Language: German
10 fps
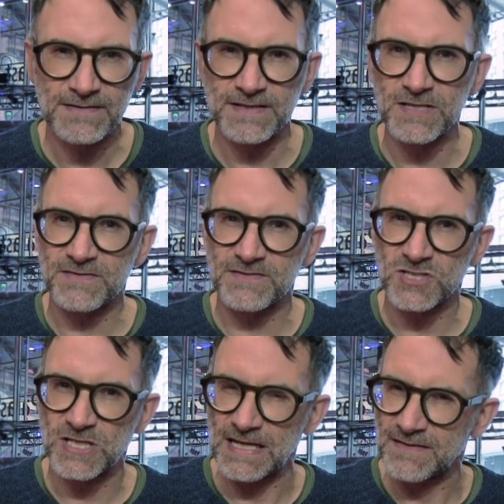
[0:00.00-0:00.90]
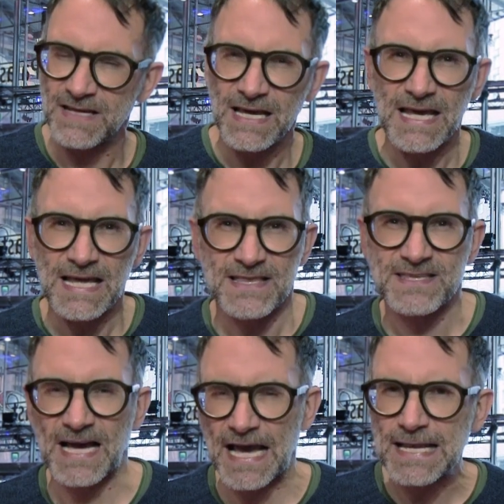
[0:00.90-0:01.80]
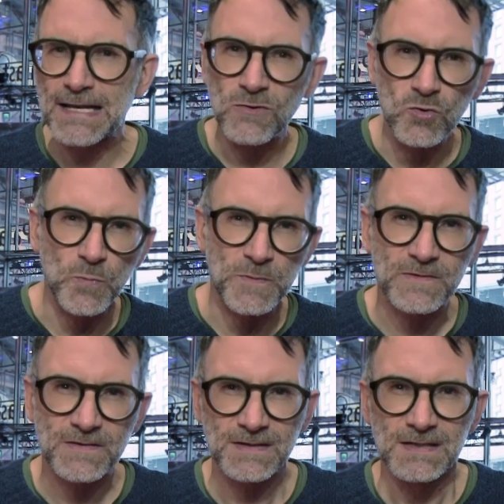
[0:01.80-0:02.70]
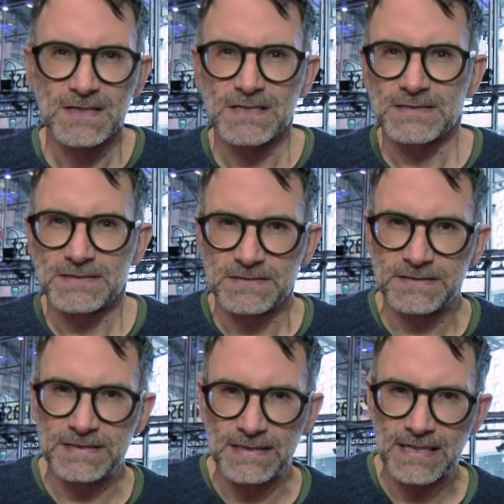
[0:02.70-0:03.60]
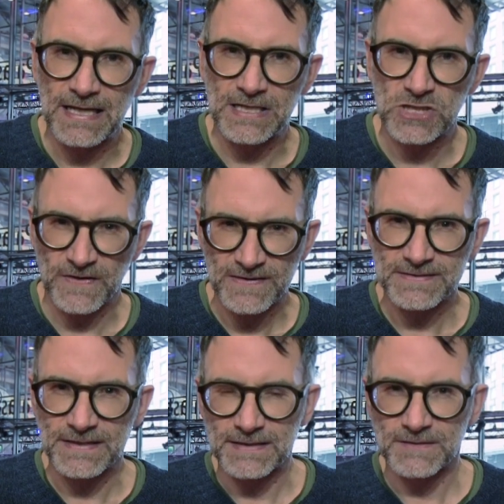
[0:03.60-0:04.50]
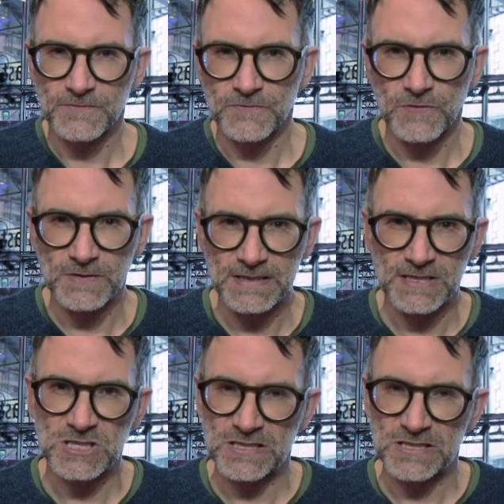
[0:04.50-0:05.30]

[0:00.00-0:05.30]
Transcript: Es entstehen Zeitloops, die kleine Schwester von ihr, die